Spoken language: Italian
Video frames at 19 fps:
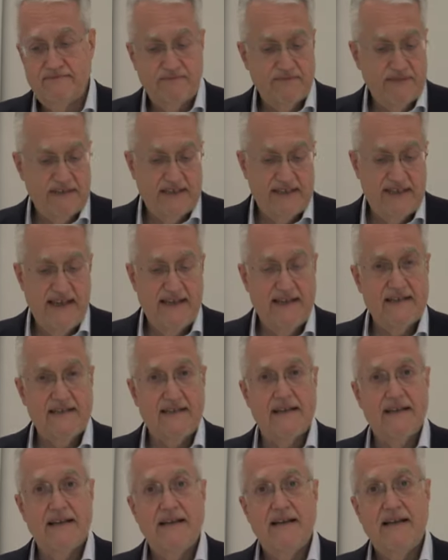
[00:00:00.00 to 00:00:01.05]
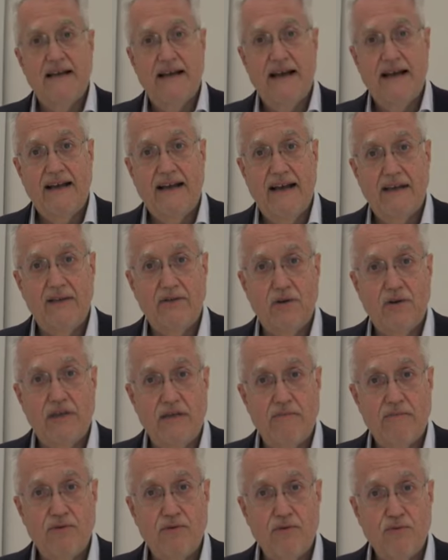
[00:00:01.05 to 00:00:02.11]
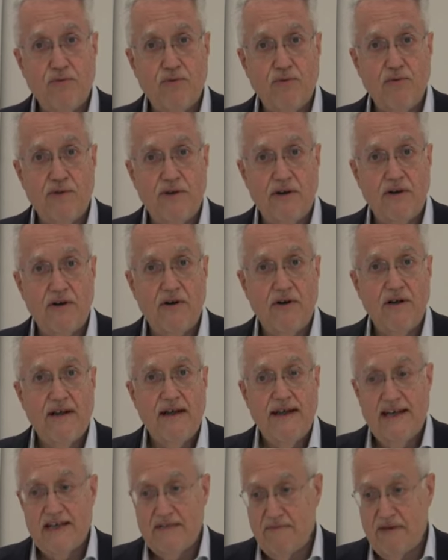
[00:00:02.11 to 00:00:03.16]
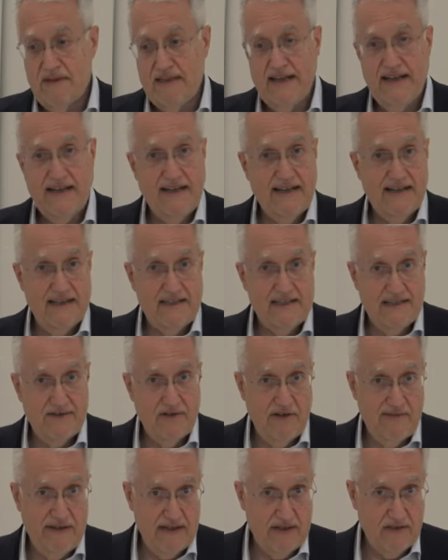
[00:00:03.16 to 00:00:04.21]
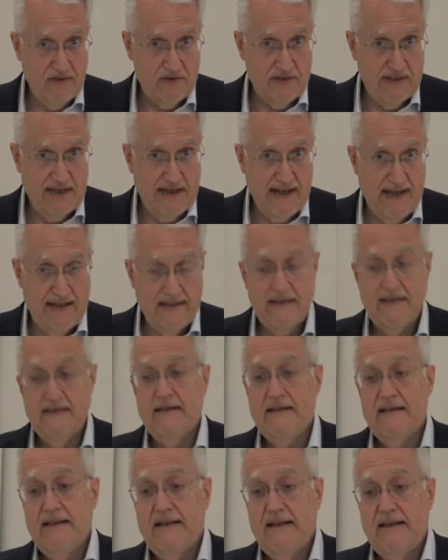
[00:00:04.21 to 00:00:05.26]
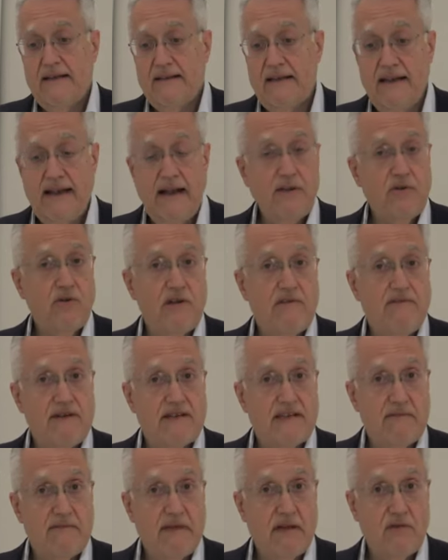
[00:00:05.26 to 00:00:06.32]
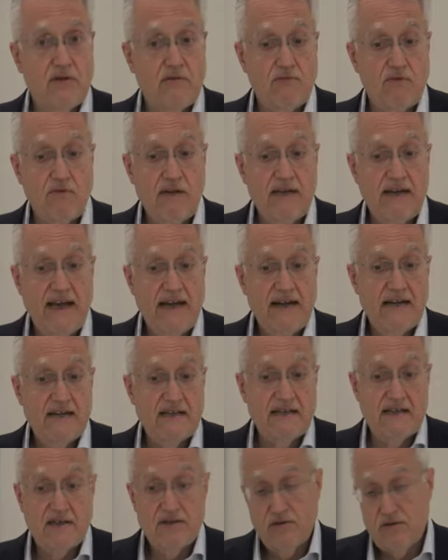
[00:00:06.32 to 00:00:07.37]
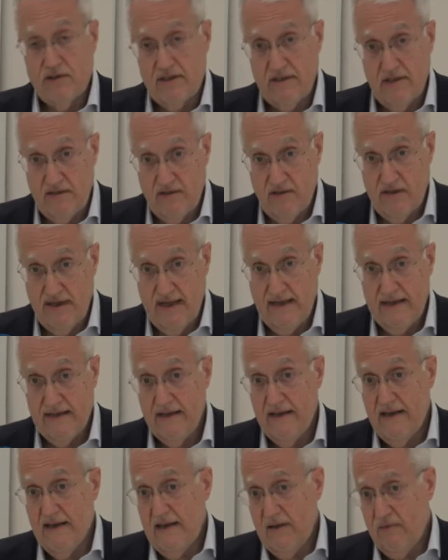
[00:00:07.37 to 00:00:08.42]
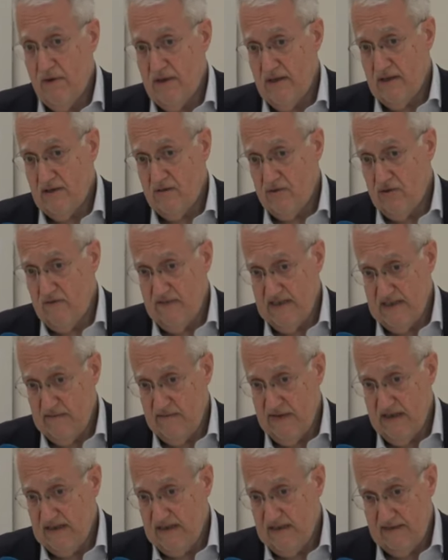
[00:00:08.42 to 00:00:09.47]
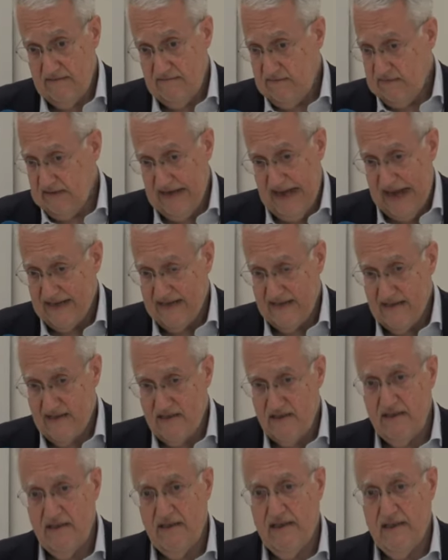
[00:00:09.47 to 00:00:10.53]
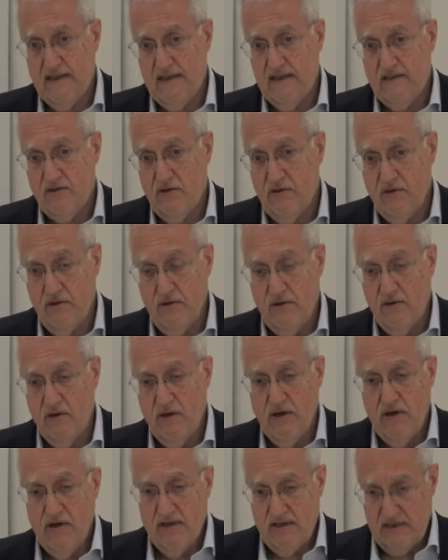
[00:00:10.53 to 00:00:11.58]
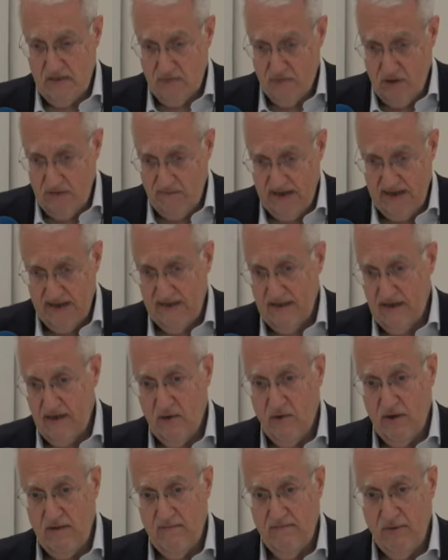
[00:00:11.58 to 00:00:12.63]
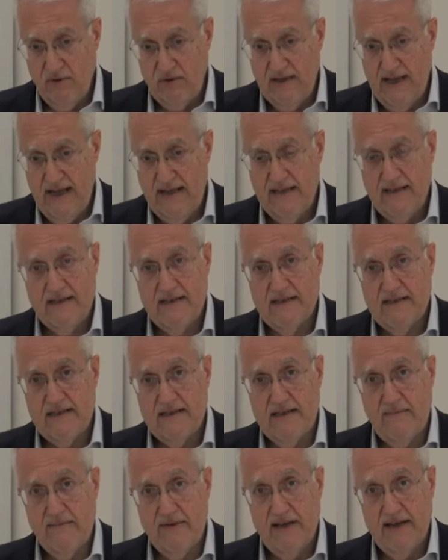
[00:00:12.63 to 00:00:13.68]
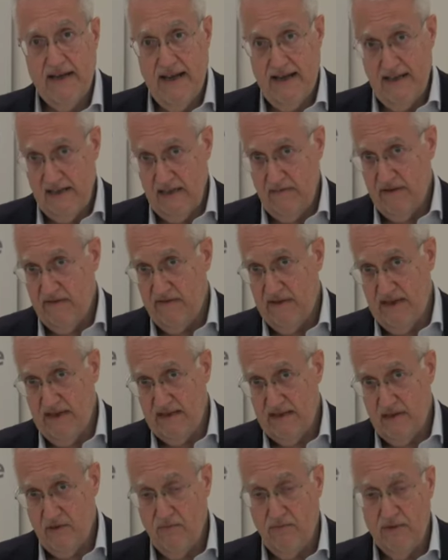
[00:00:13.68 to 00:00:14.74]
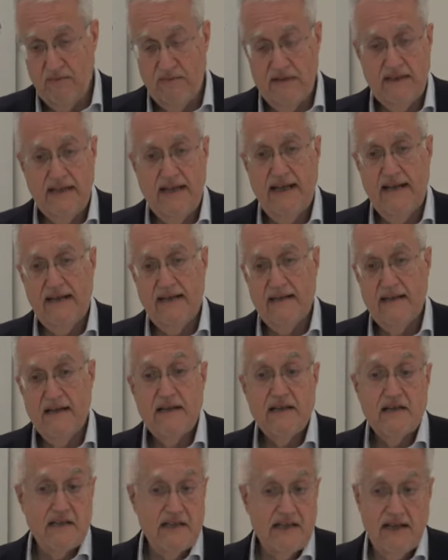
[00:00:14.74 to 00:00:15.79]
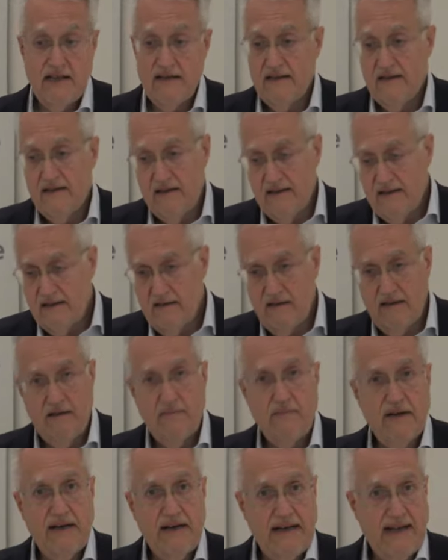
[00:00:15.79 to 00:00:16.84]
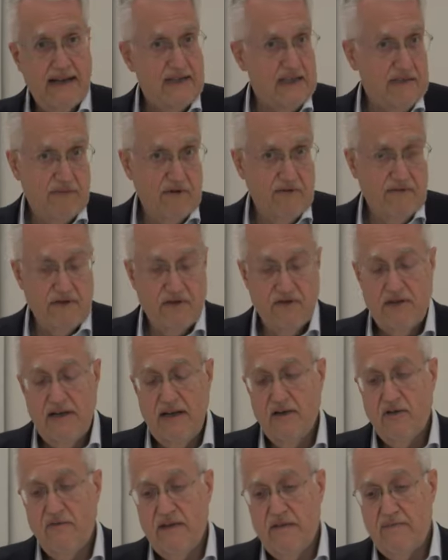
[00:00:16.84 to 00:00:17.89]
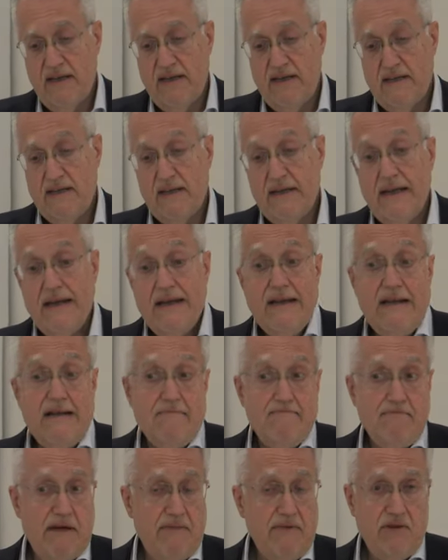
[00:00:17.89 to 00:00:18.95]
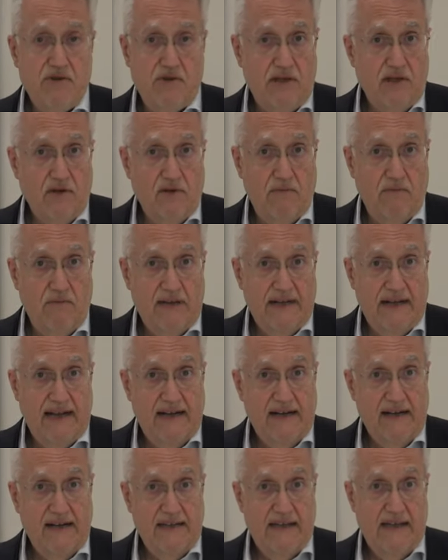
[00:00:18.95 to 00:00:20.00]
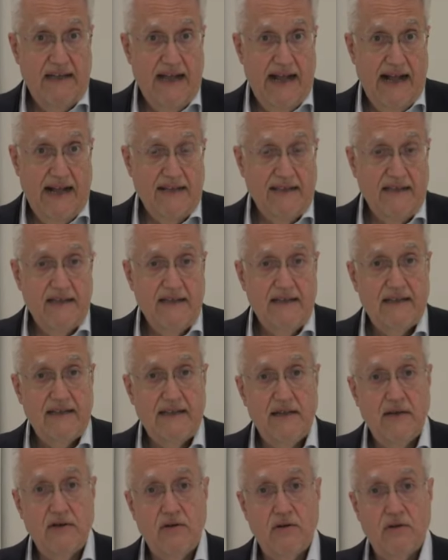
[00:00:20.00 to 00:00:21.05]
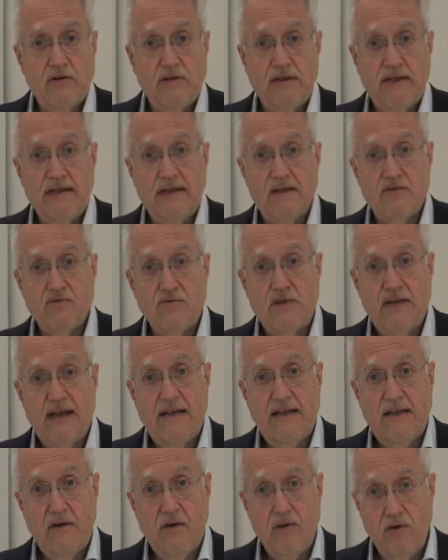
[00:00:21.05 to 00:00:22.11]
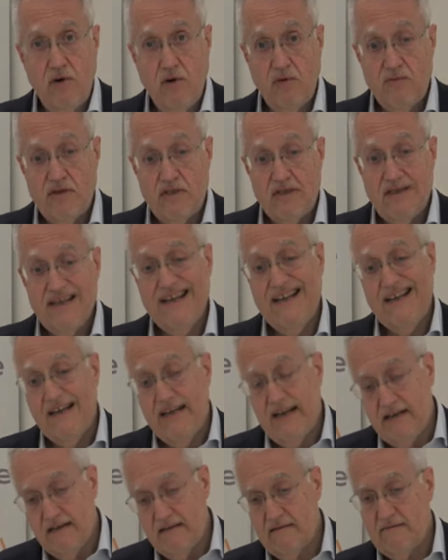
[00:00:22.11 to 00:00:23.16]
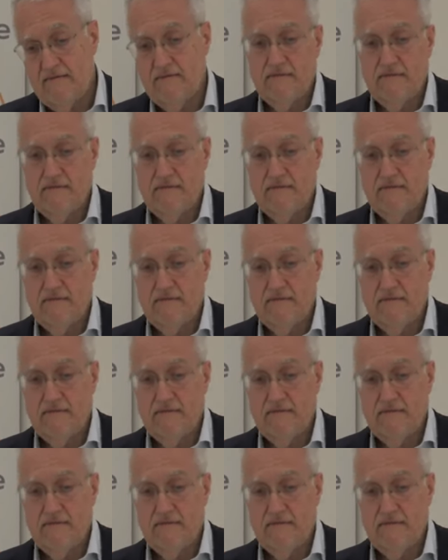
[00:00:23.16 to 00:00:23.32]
sedersi accanto al debito pubblico e aspettare che le cedole vengano staccate. Dall'altro l'investimento immobiliare nel senso tradizionale. Quindi sono investimenti classici che, che, sono sicuramente ancora importanti sia per gli enti di previdenza complementare, sia eh, per le casse professionali ovviamente, ma bisogna accompagnarne degli altri che diano dei risultati economici e che